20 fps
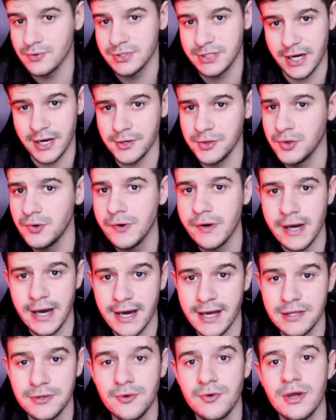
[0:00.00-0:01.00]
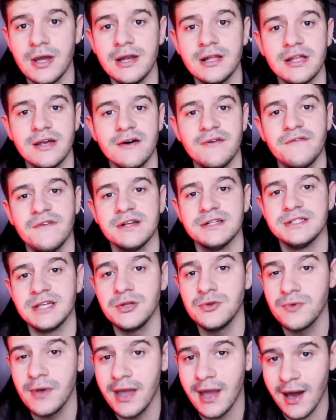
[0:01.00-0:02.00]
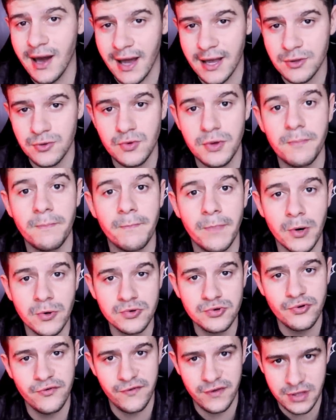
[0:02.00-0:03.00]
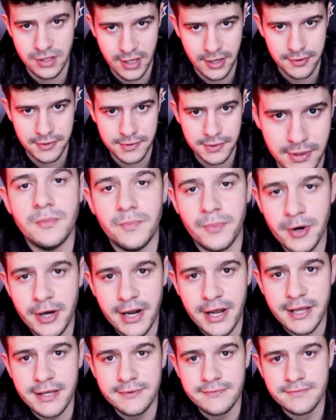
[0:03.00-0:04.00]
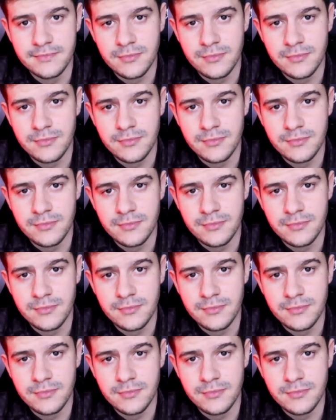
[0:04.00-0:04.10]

o certo e o errado e o que ele estava fazendo é errado e ponto final. Porém,